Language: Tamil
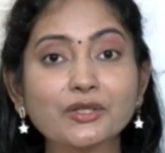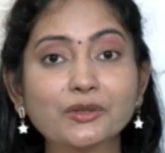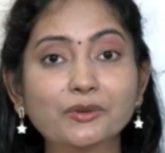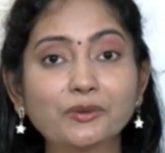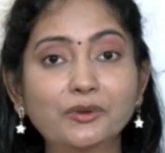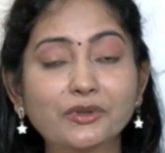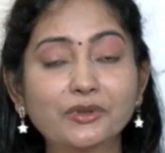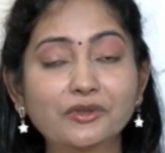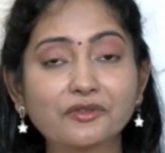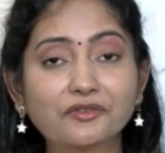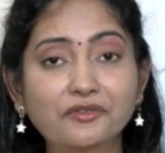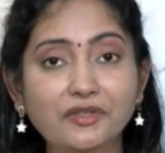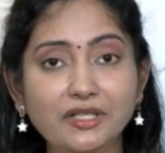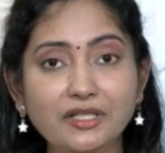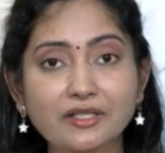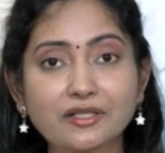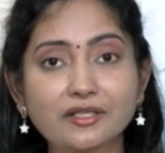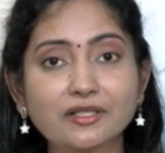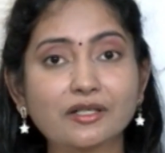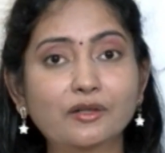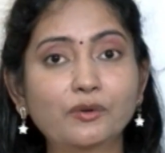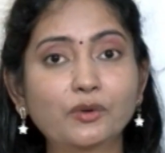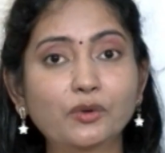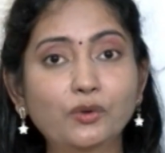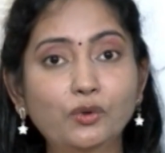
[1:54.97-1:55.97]
ஸோ ஒரு
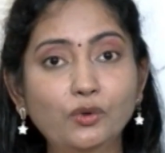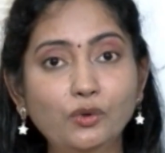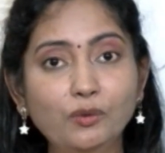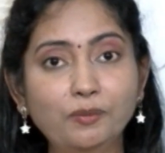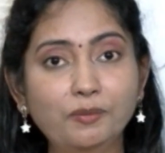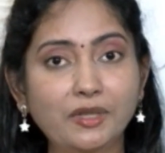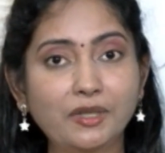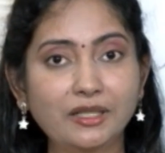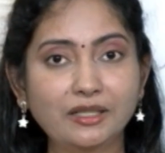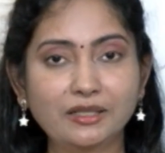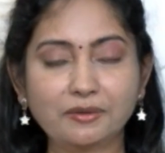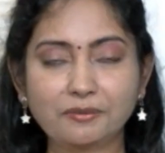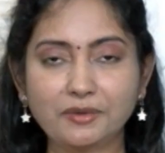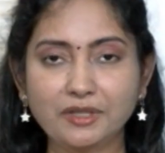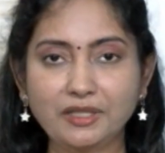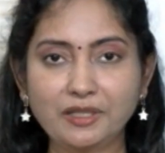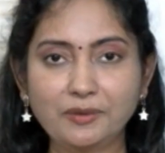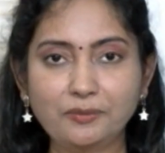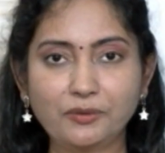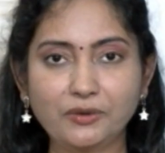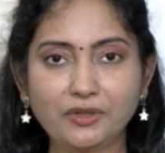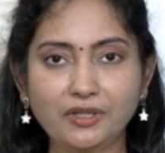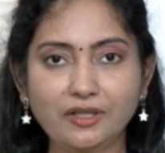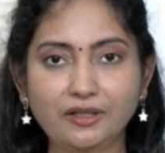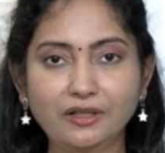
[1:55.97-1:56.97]
ஃப்ரெண்ட்ஸாக ஒரு குரூப்பாக அந்த
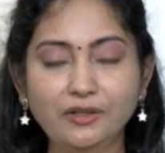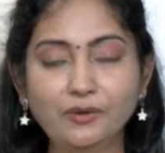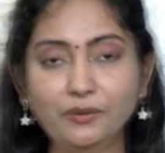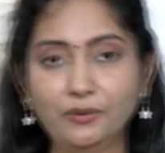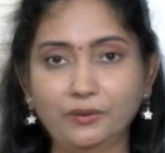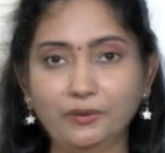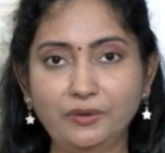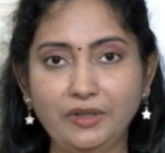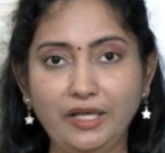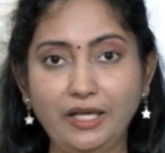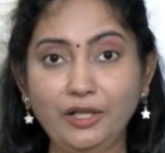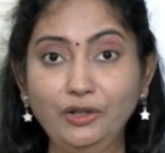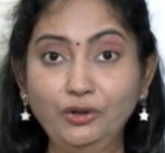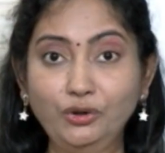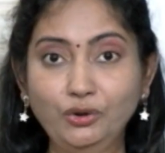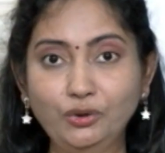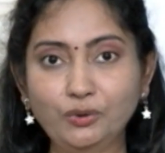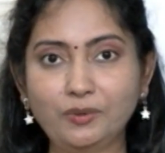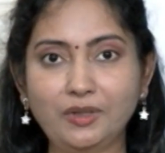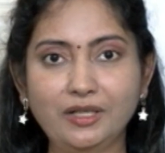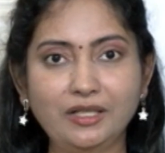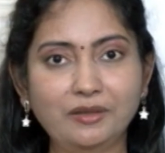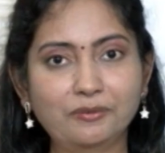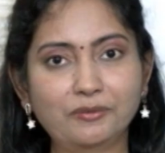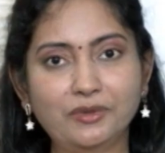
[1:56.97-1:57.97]
மாதிரி போனாங்கன்னா ஒரு
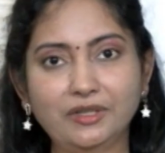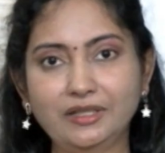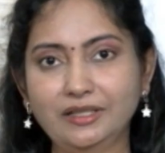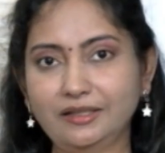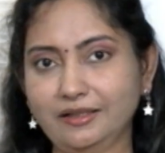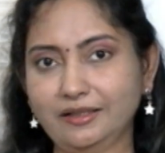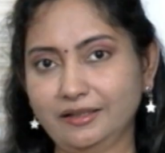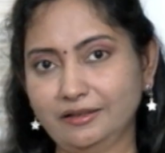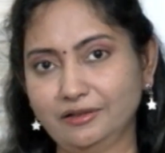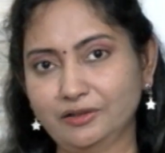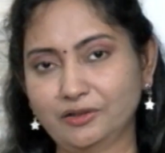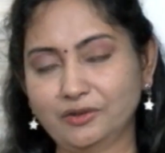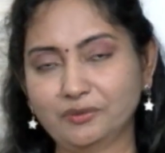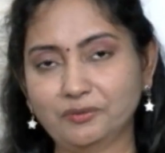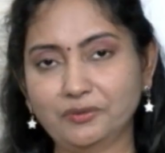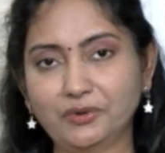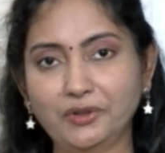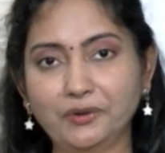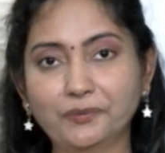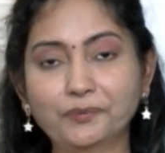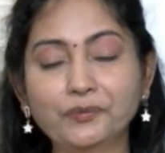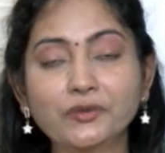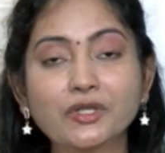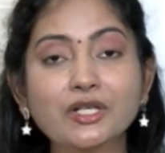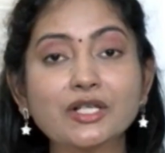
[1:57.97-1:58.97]
எந்துவாக நம்ம அதை கற்றுக்க
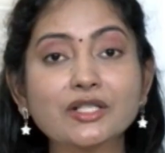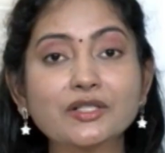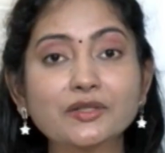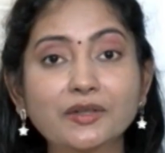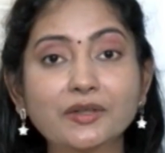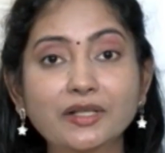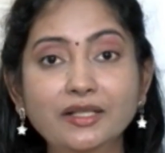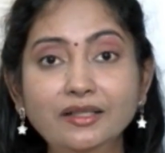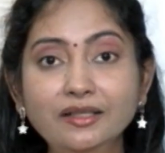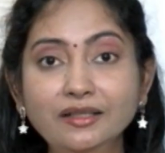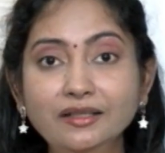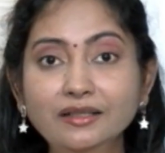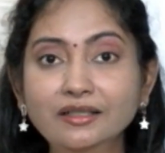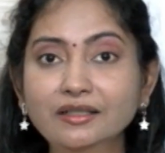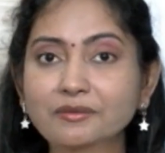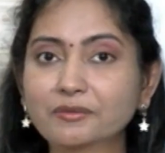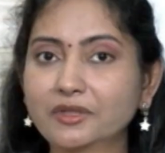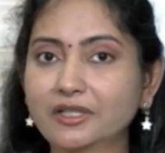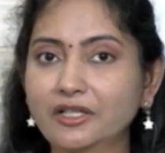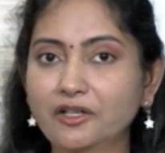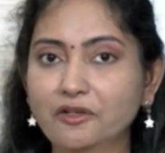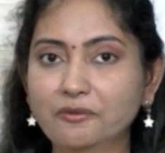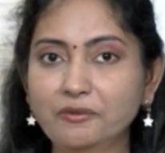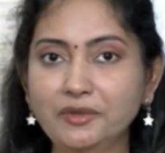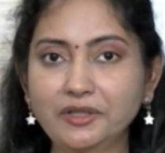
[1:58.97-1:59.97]
முடியும் ஸோ இதுக்கு
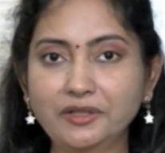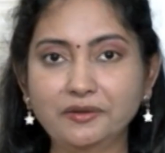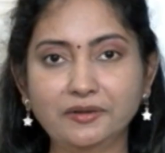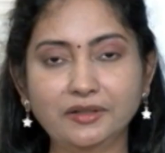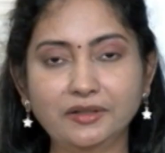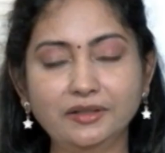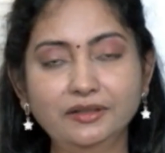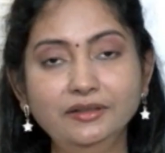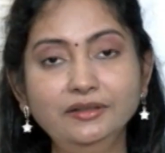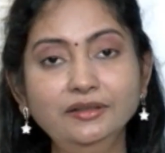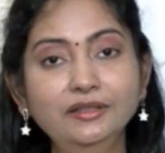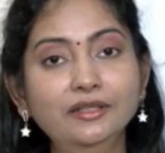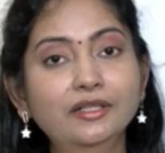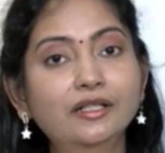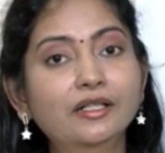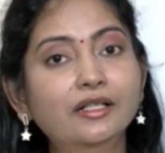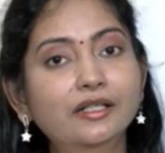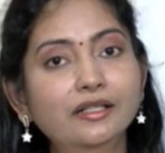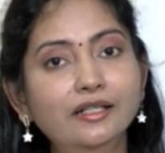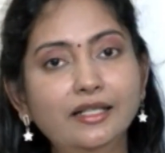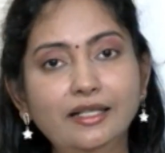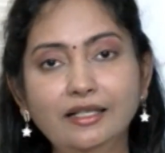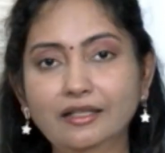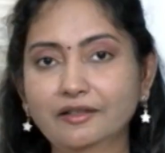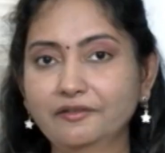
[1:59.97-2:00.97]
நம்ம கவர்மெண்ட் வந்து
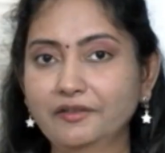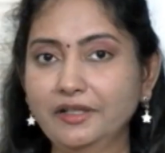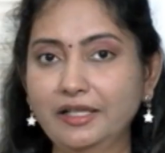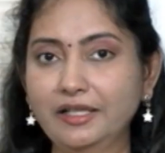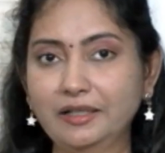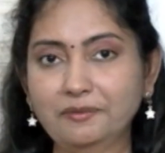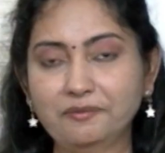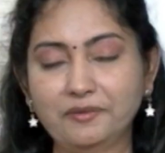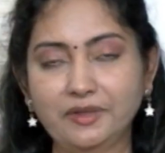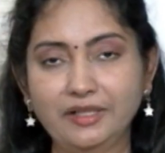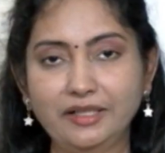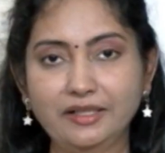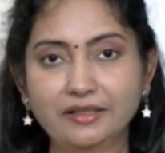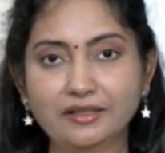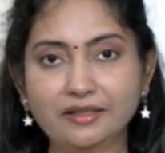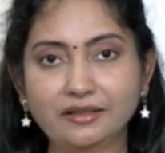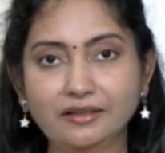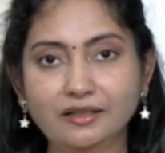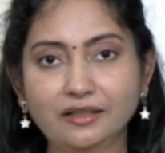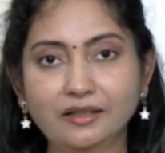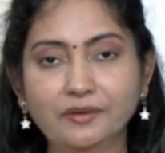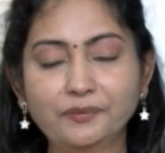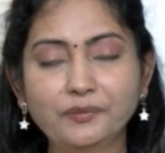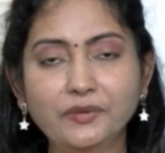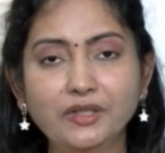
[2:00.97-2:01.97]
நல்லாவே ஹெல்ப்
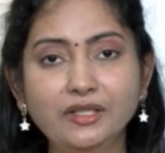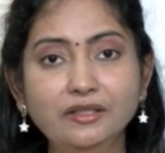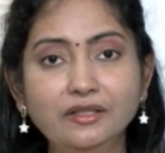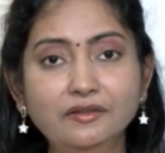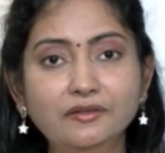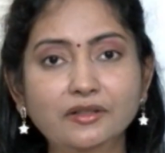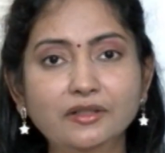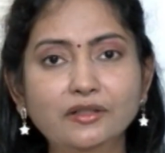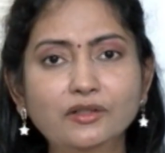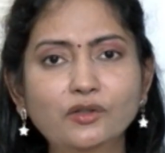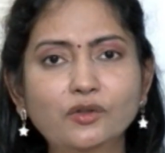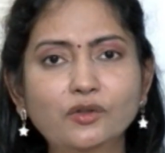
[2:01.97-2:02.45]
பண்ணிகிட்ருக்காங்க இது வந்து